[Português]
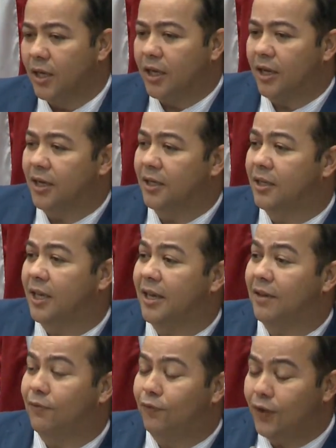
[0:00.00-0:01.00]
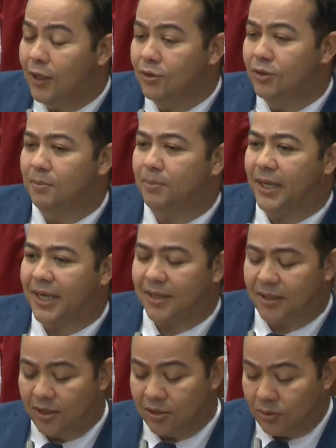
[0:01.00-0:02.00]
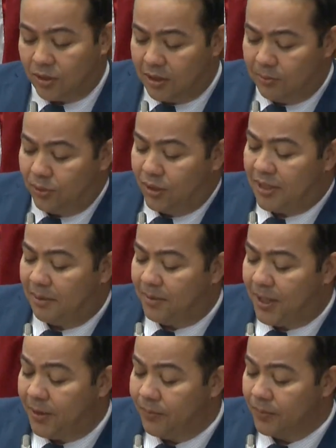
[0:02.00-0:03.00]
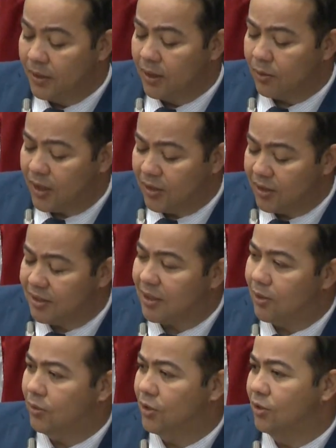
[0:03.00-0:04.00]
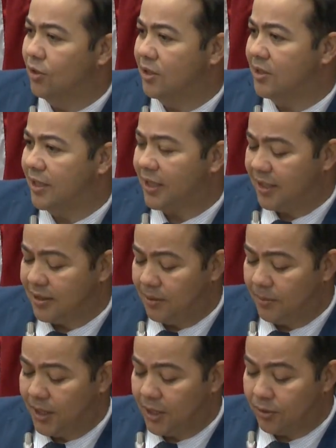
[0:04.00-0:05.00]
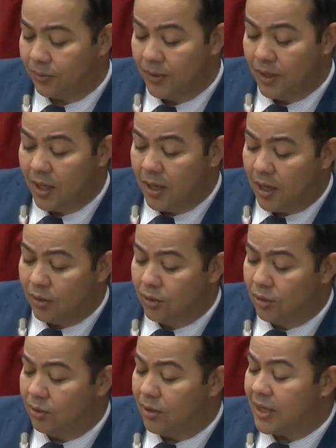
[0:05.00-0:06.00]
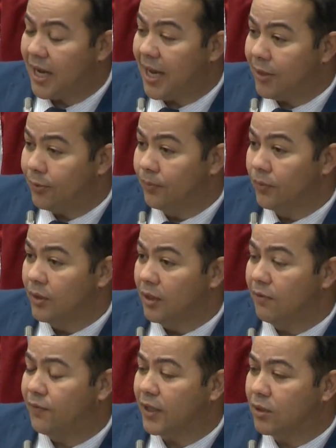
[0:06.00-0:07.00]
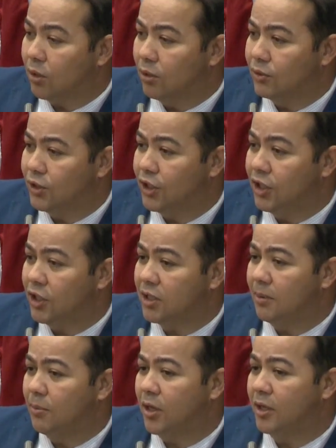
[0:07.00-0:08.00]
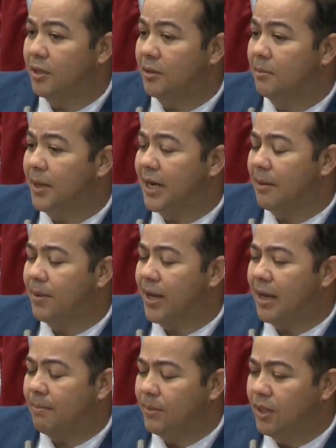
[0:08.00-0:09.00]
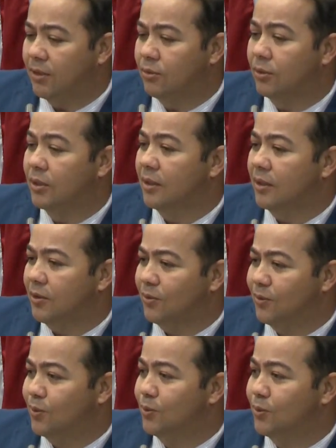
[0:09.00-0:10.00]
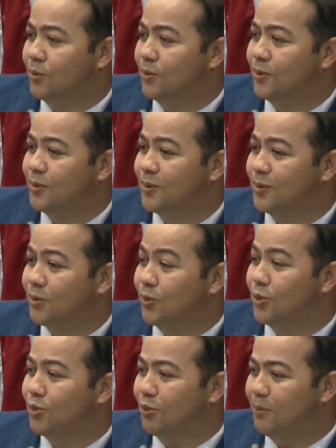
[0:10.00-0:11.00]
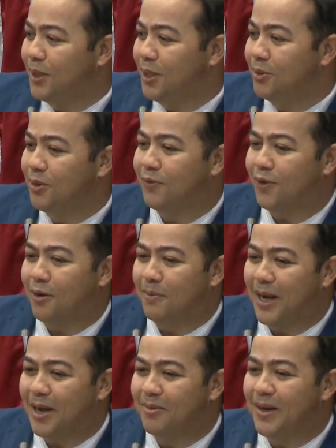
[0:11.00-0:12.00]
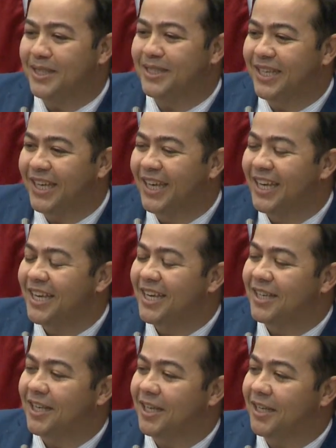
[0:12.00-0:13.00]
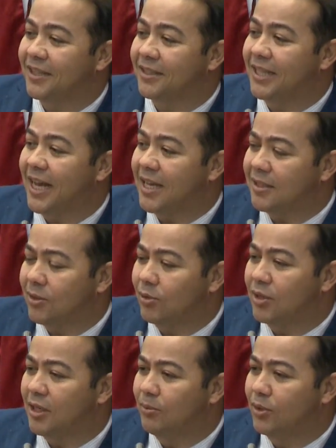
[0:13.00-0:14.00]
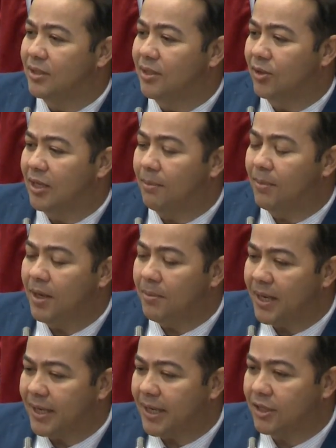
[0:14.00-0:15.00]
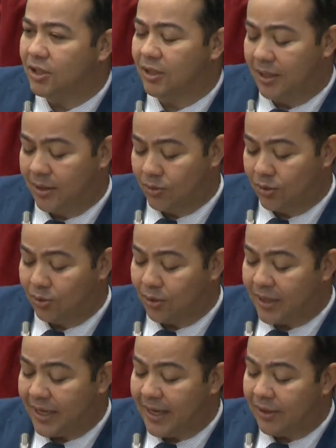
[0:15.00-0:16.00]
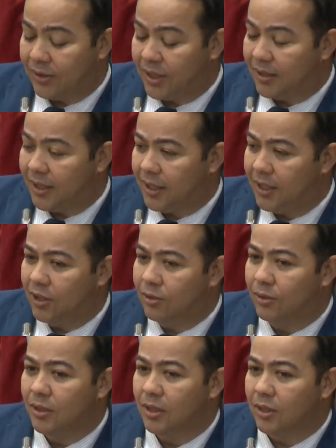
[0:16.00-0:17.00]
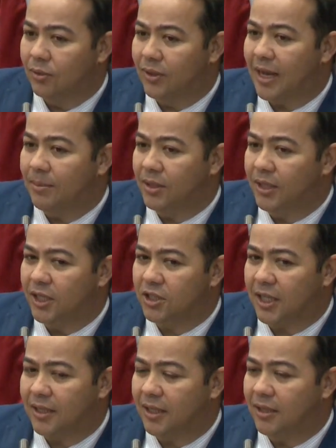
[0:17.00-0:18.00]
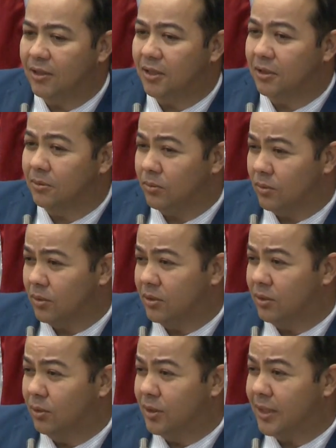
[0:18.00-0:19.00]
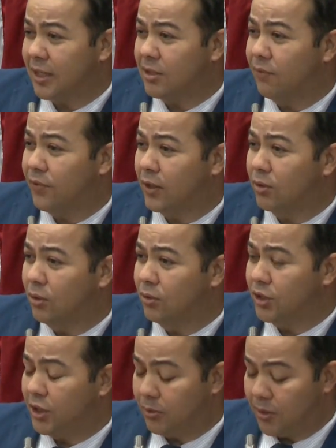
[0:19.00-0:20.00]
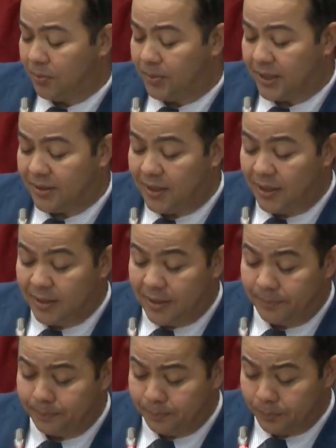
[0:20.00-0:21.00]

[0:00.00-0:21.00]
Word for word: que é, que é filho de imperatriz, contribui também com a nossa saúde e o nosso agradecimento. Ao doutor Cairo, infectologista, mora em Marabá, amigo, um, um, um, sobrinho informal, mas que, que dá essa contribuição também. Minha gratidão ao doutor Cairo, que tem ido no gabinete atender os, os casos de infectologia quando precisa.